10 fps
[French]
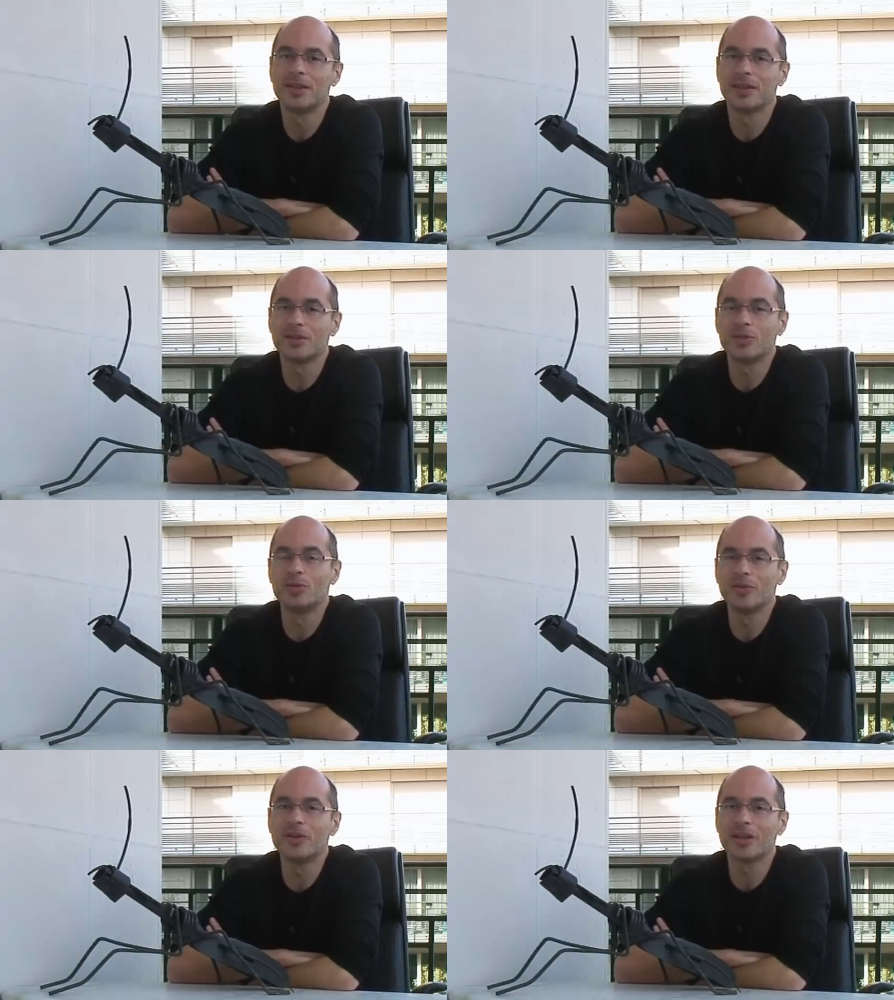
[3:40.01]
C'est-à-dire,
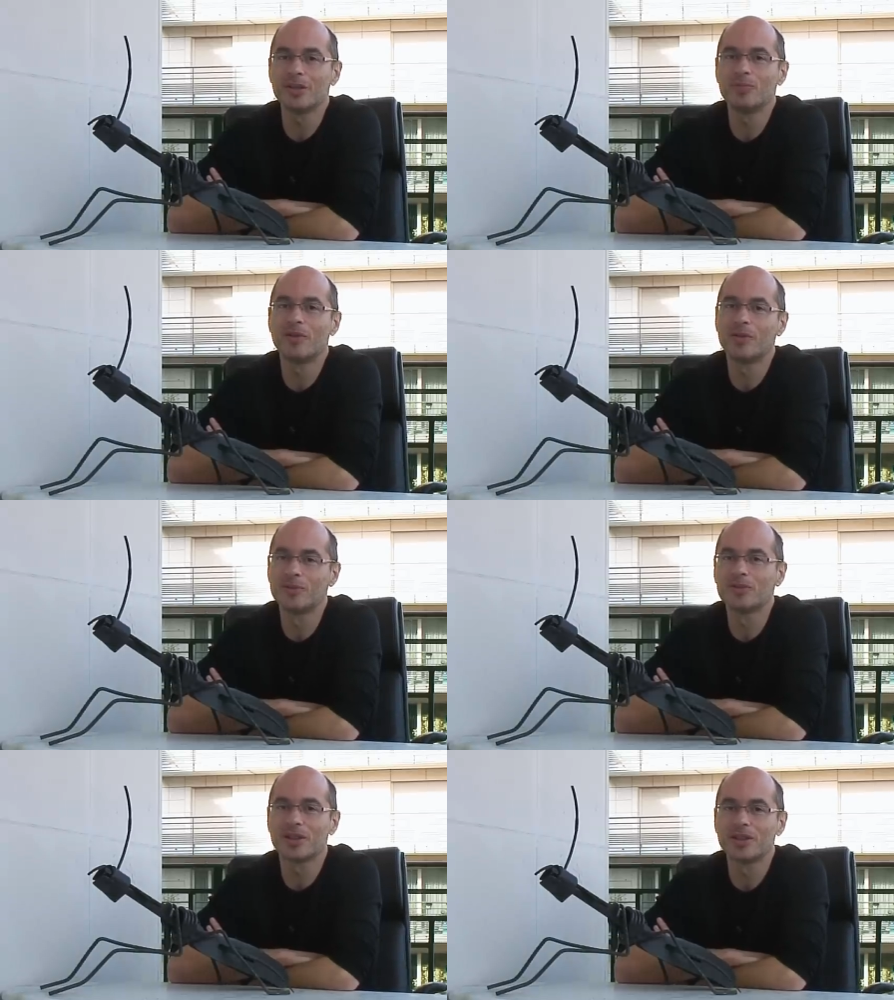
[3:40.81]
tu es viré pour
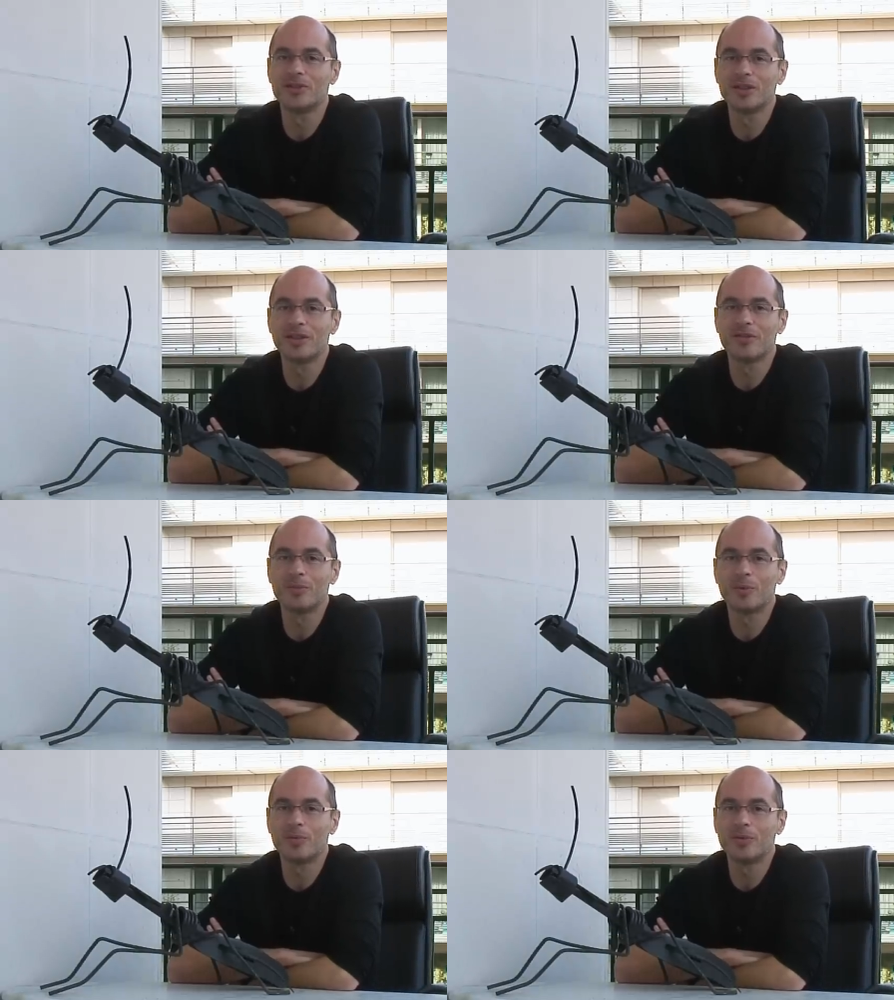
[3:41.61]
avoir montré que tu étais
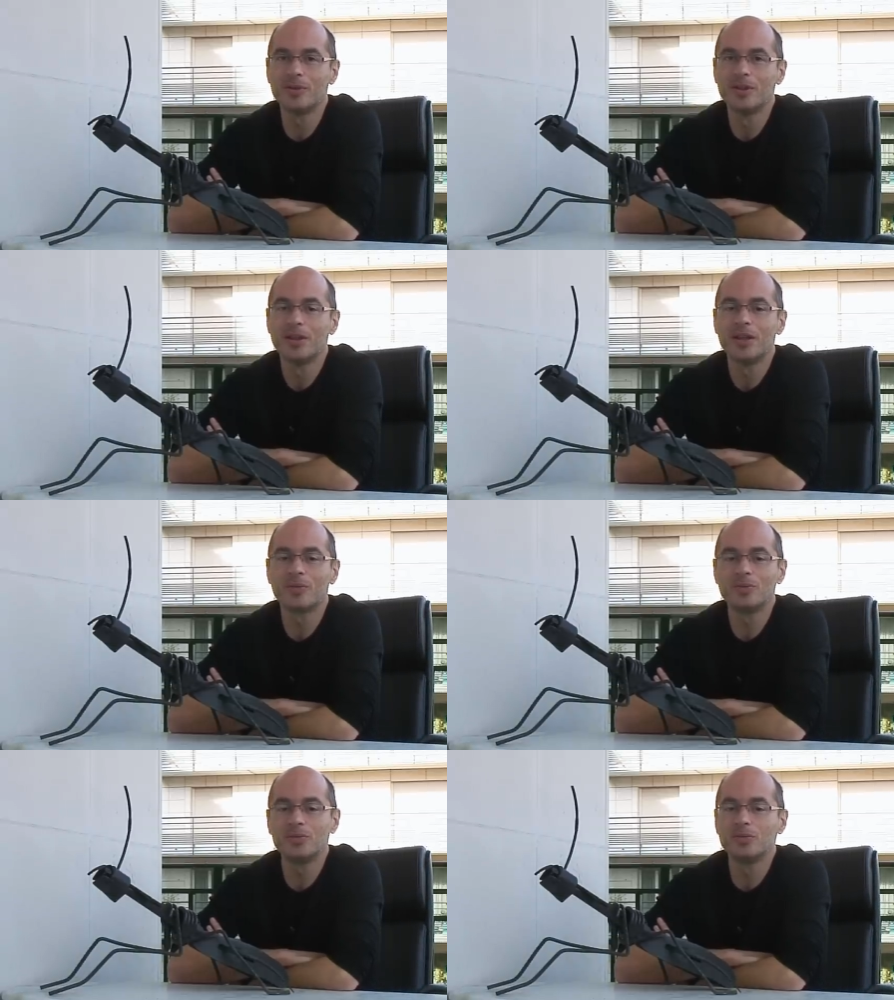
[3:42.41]
vraiment bon,
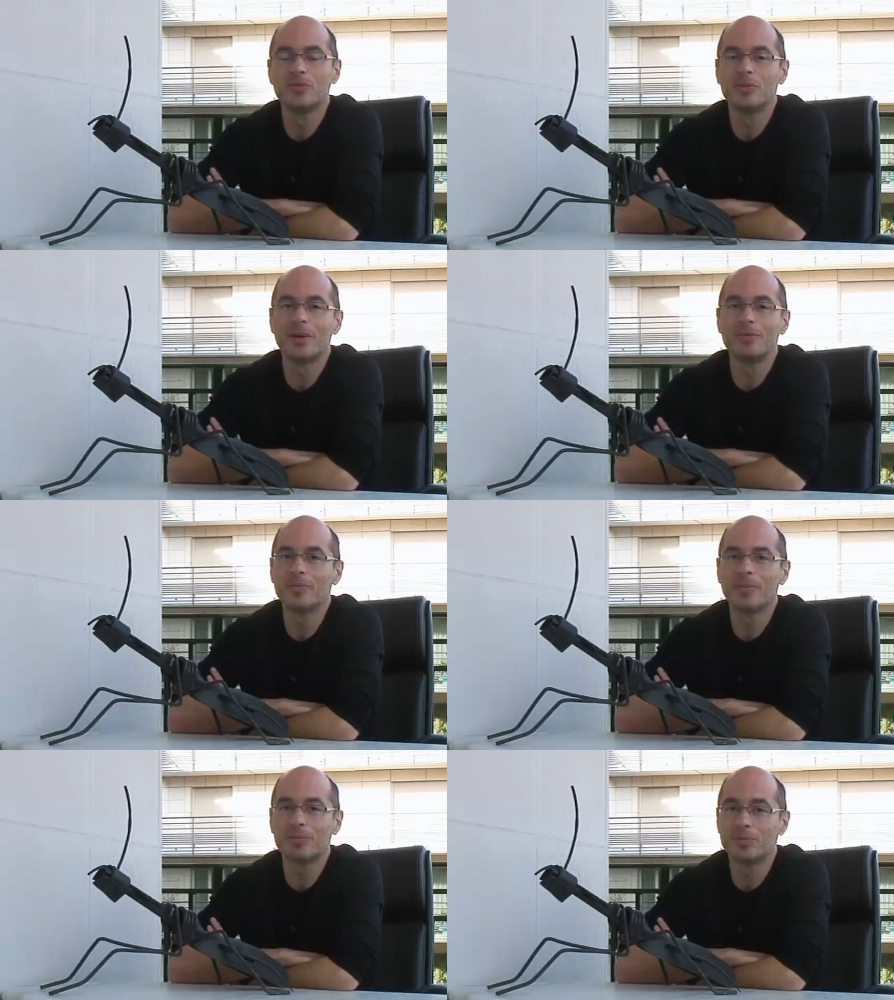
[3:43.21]
et en plus tu ne te bats
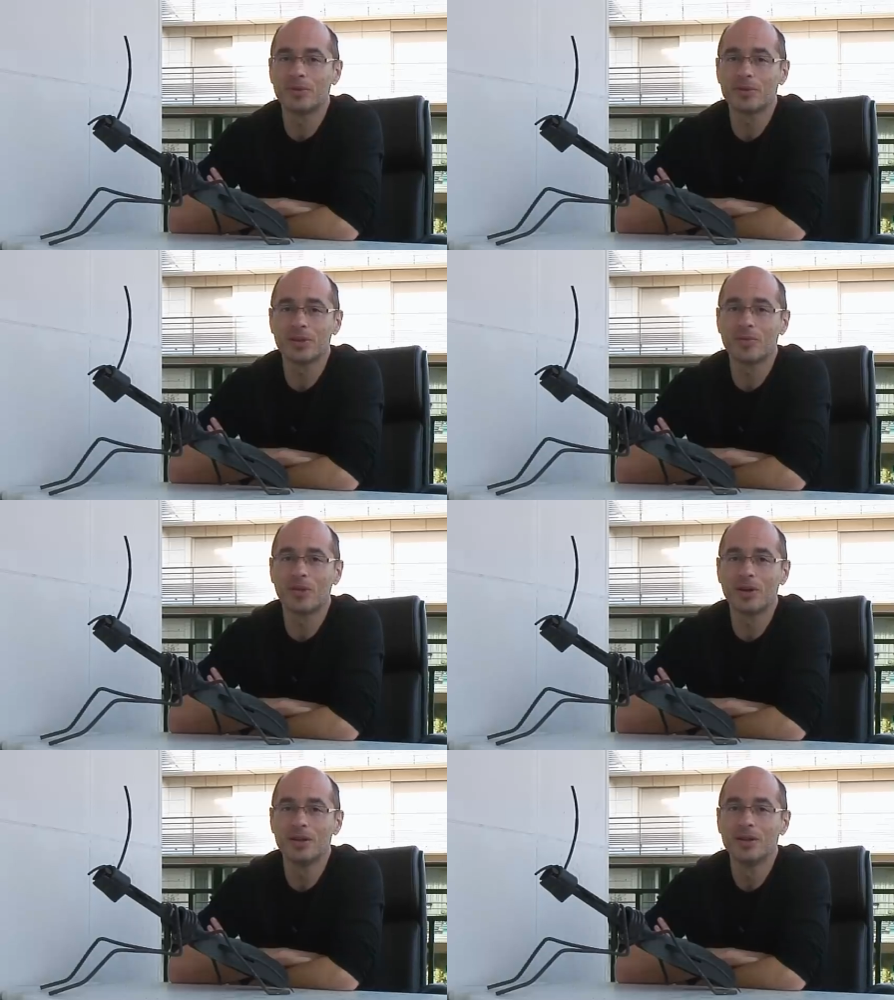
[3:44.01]
même pas pour tes
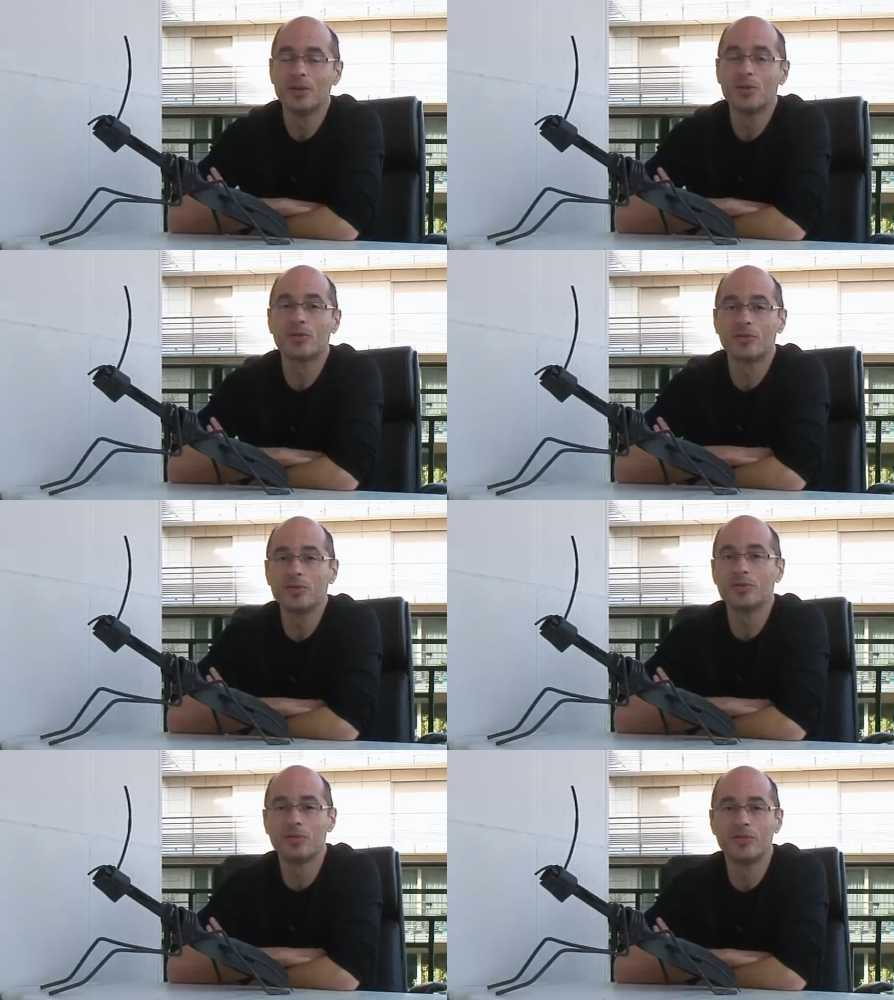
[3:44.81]
droits, donc
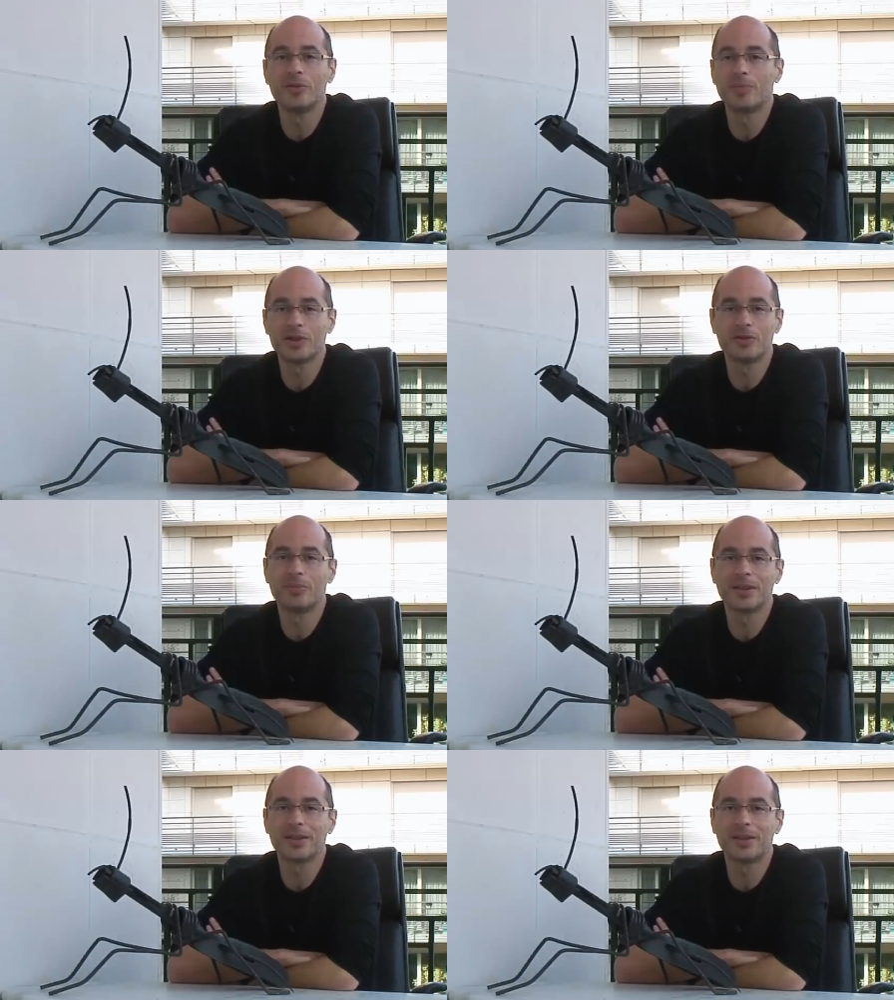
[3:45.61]
vu que tu le fais pas, je
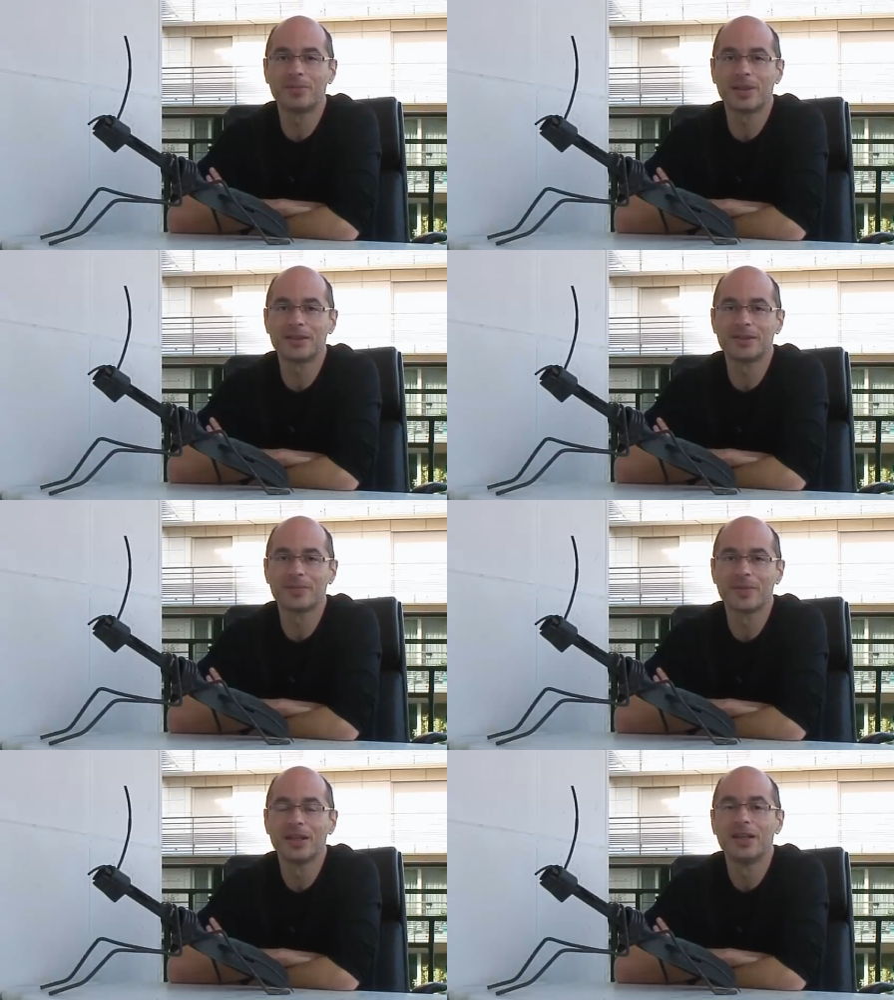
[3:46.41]
vais me battre à ta place.